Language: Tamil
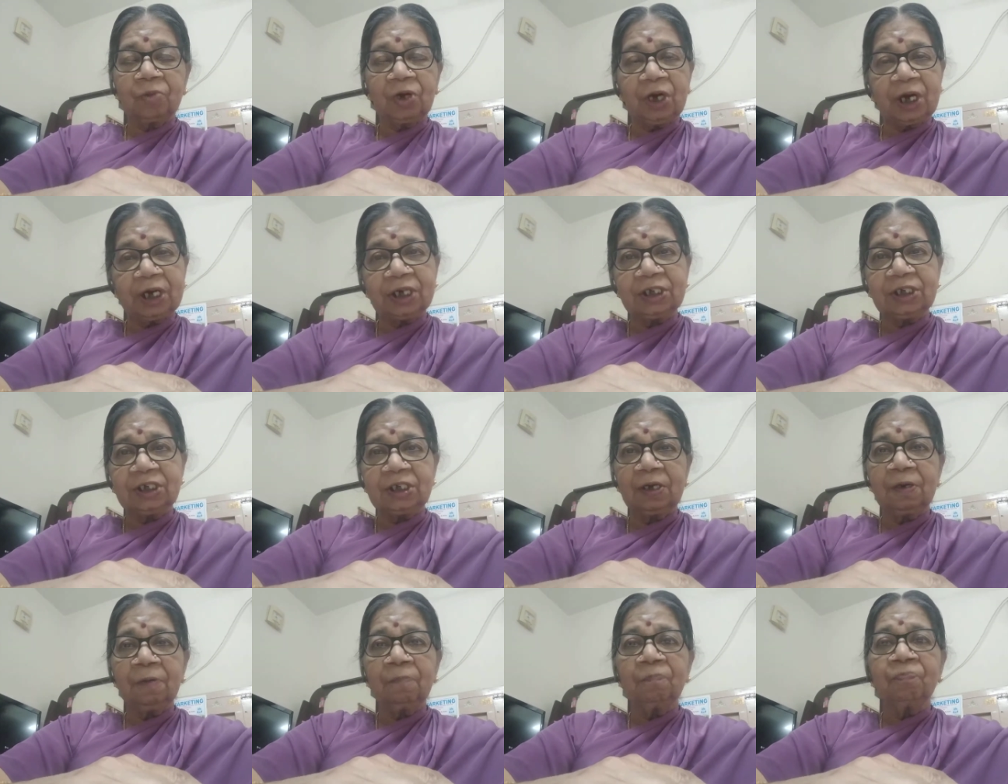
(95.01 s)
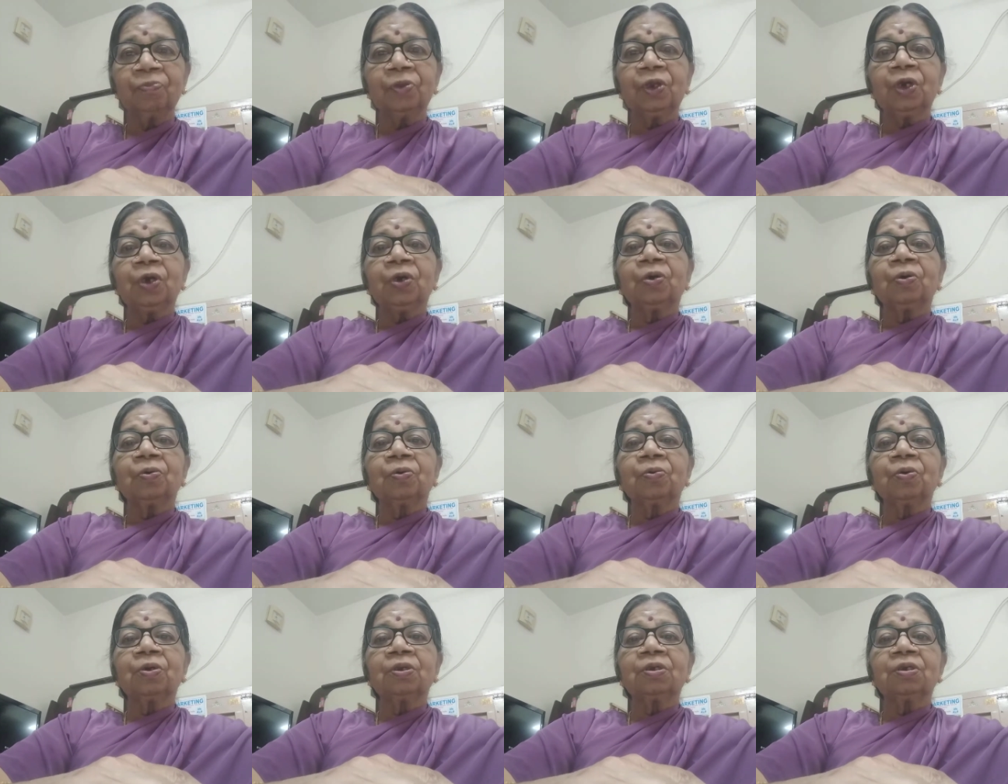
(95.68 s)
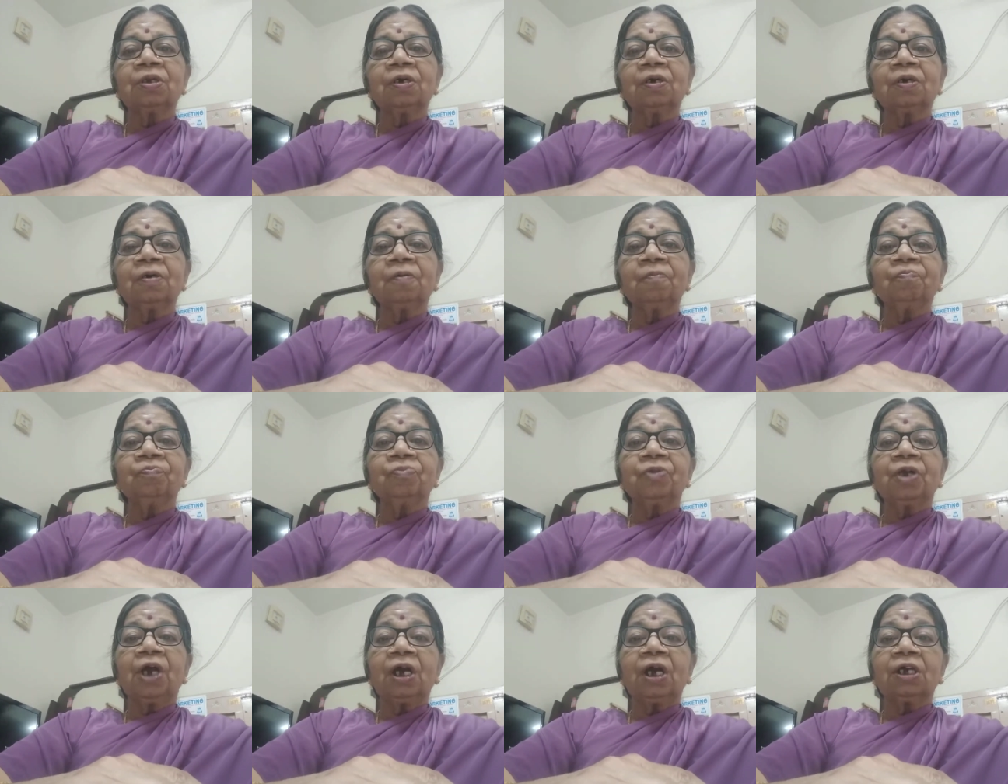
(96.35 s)
ராஜா கொடுத்து
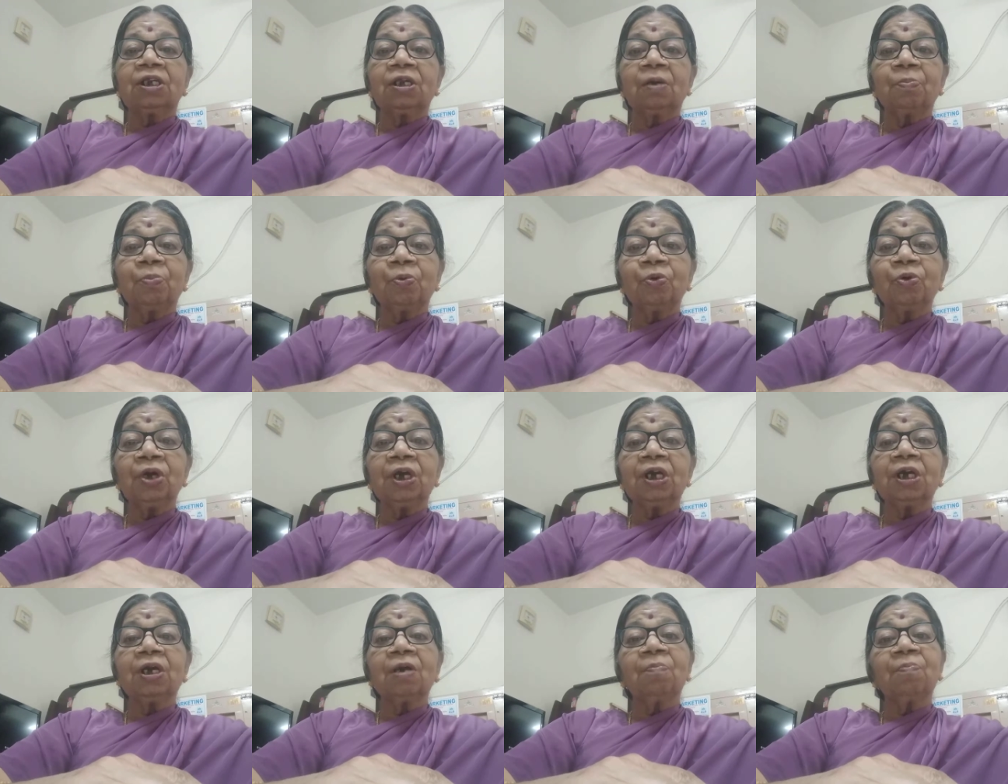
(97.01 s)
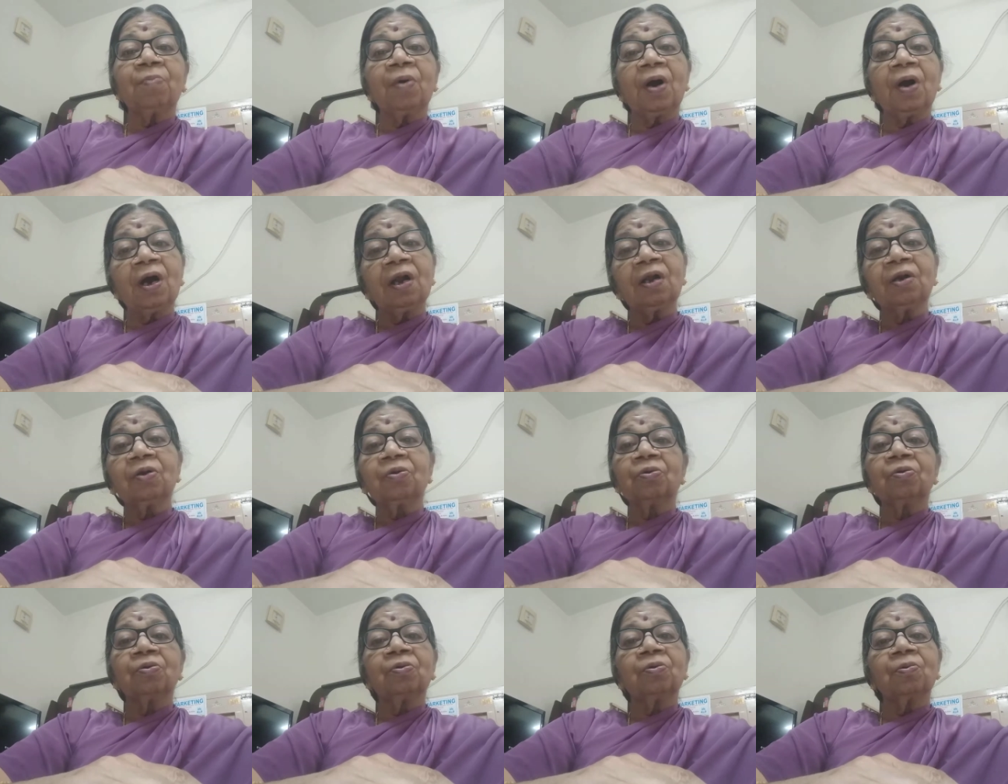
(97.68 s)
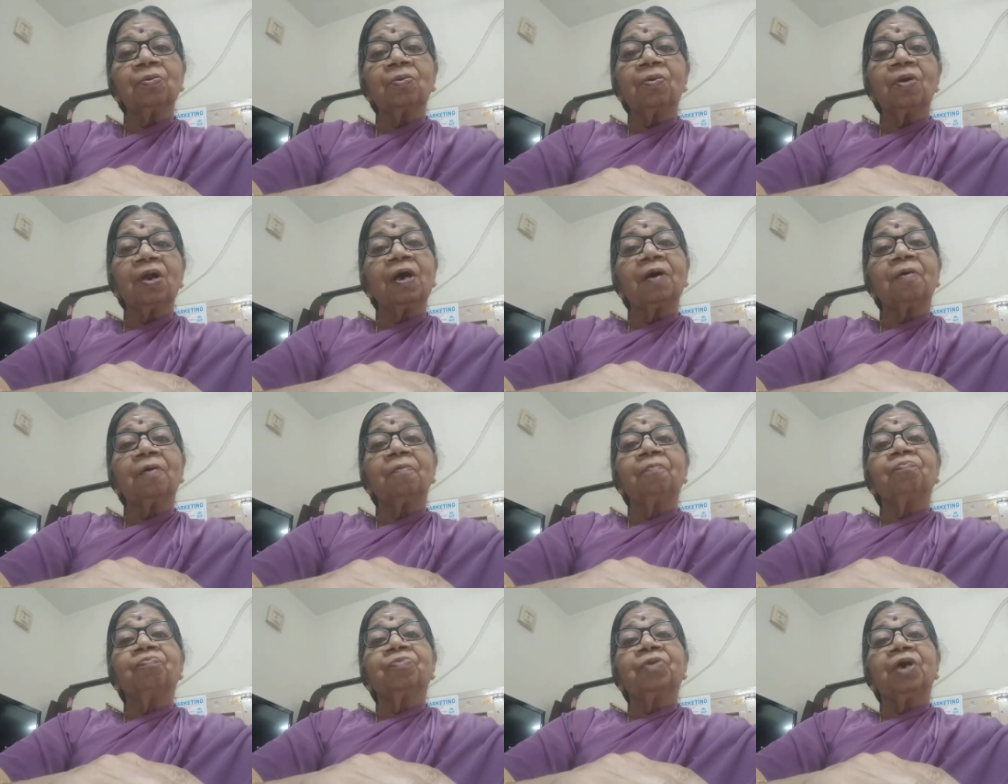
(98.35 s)
அந்த பூனைக்கு பால் கொடுக்கணும்ல
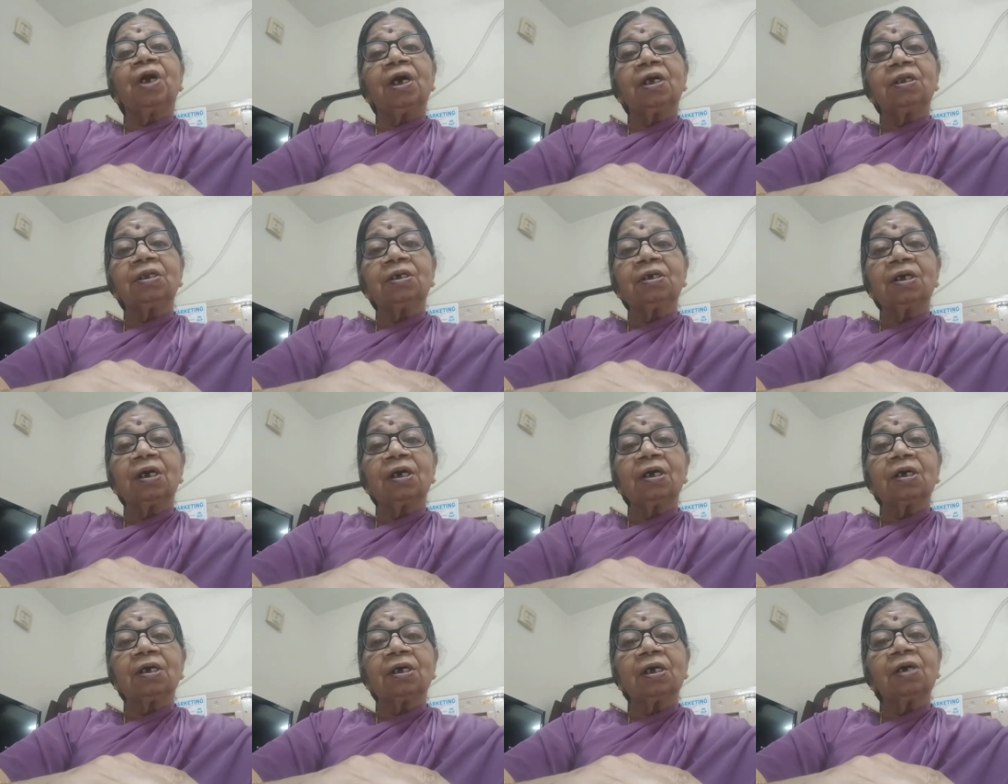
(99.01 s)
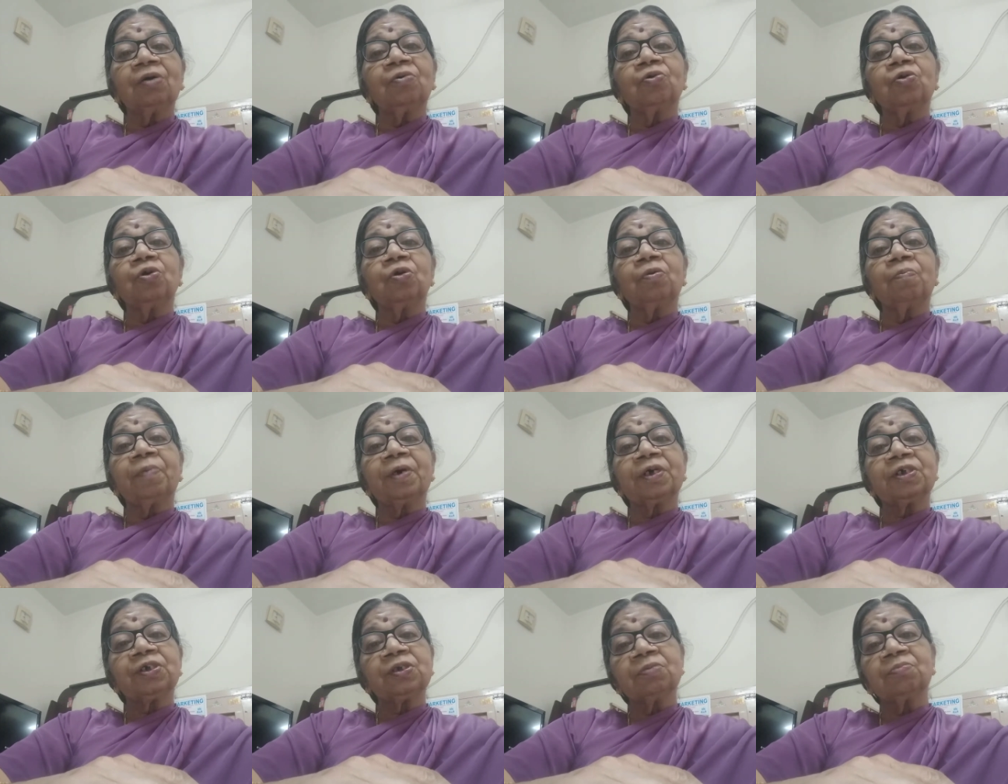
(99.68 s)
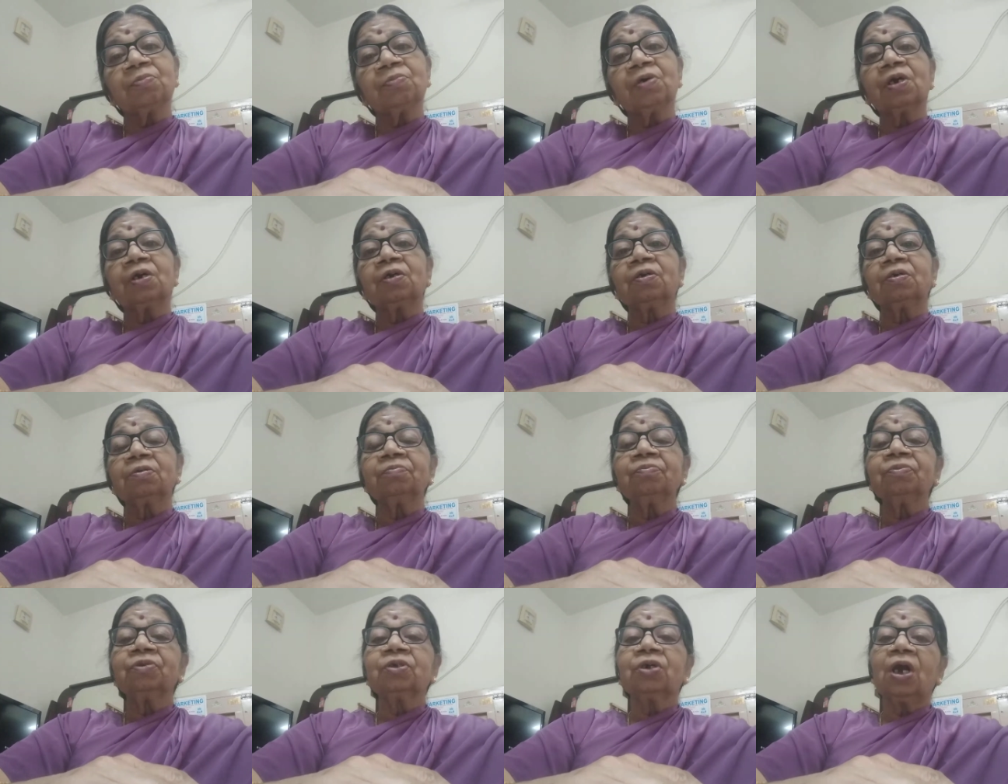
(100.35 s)
அதுக்காக ஒரு
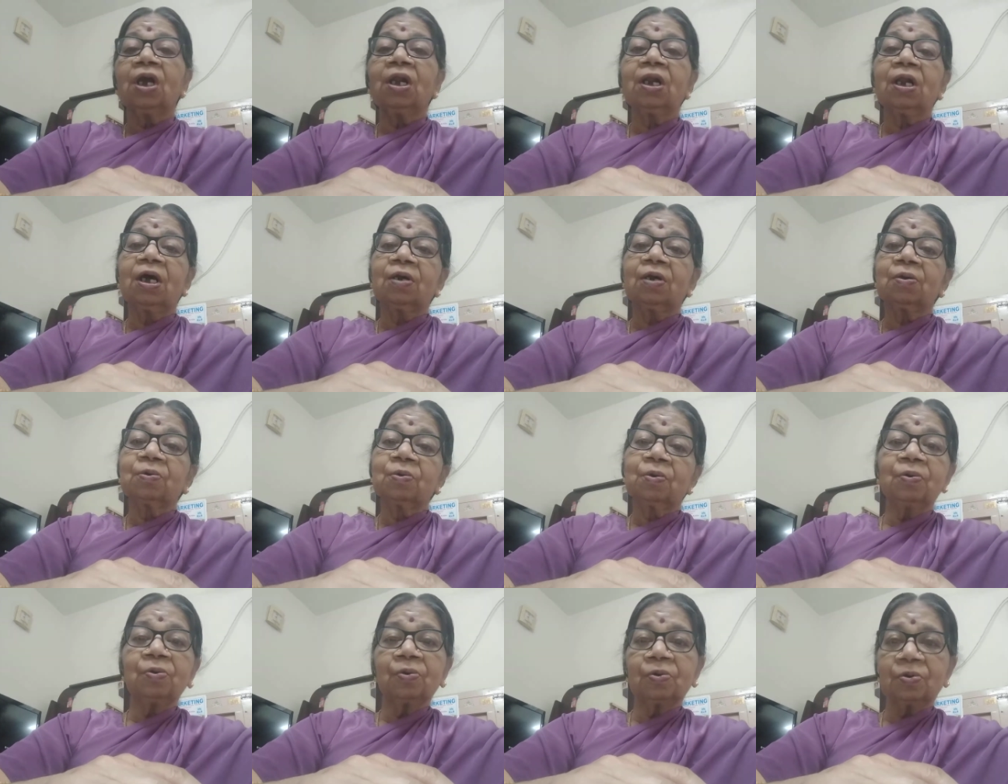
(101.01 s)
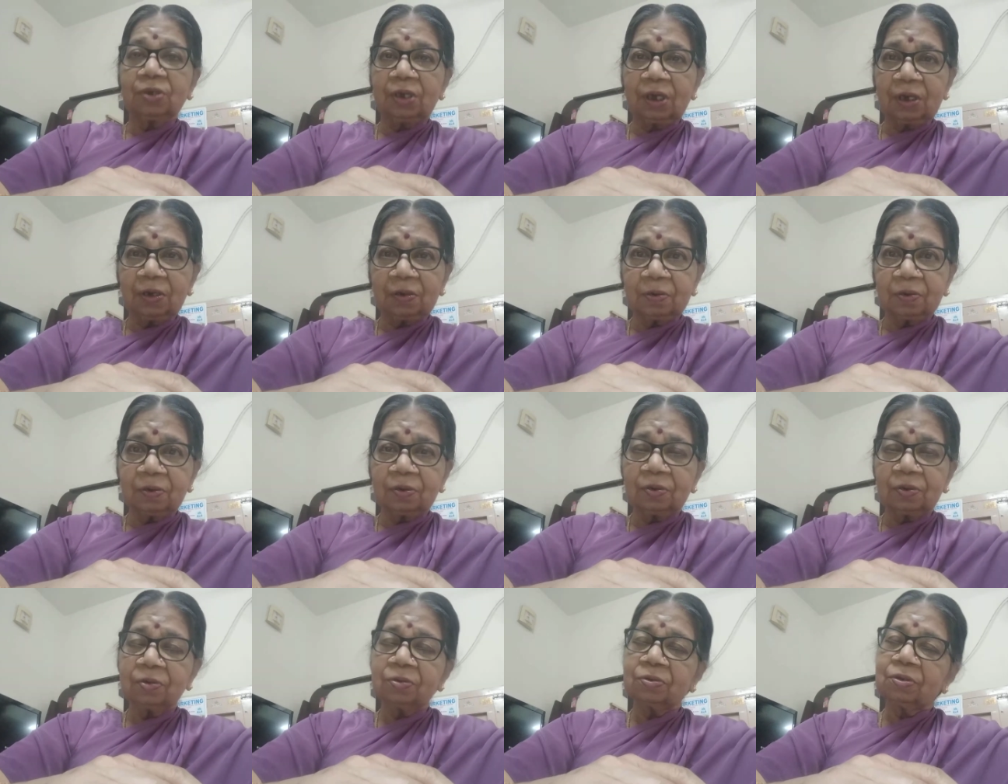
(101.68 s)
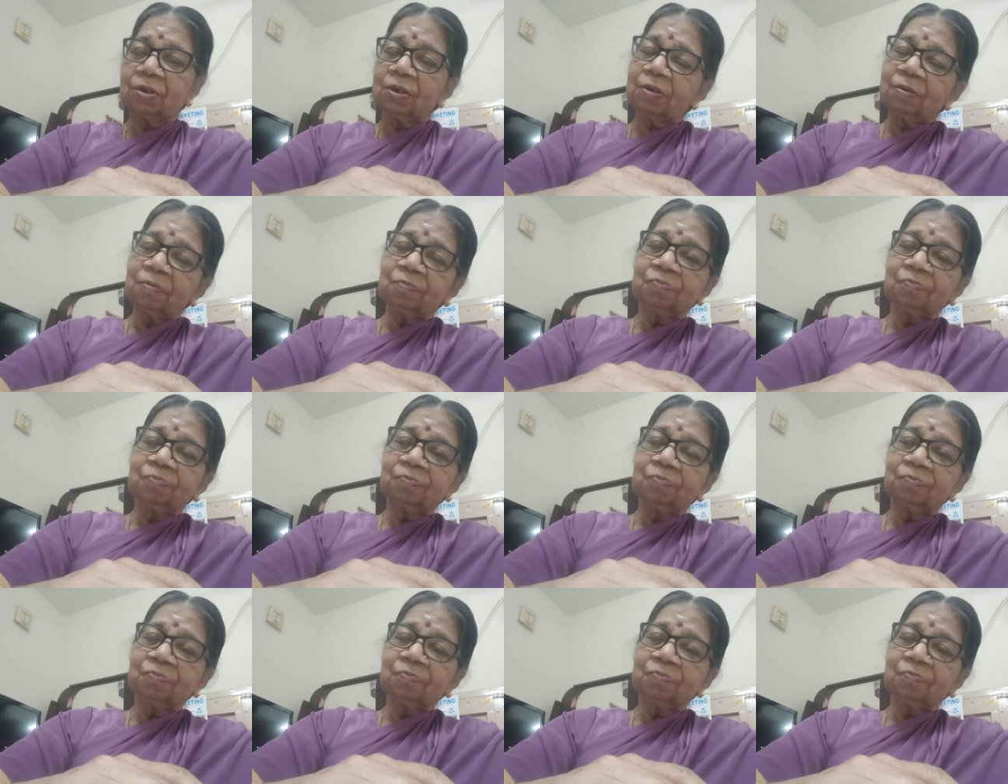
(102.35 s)
பசுமாடும் எல்லாருக்கும் கொடுத்தார் கொடுத்து